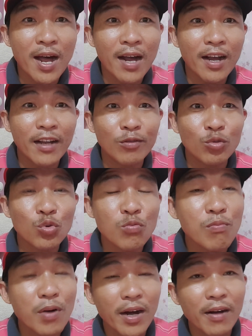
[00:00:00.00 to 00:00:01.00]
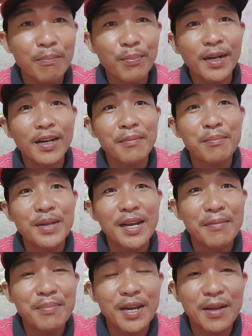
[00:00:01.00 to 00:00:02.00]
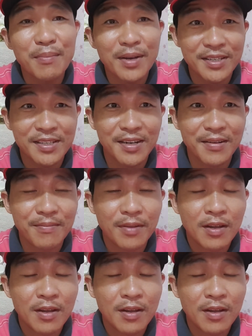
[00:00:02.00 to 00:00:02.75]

akan tumbang pada bila-bila masa.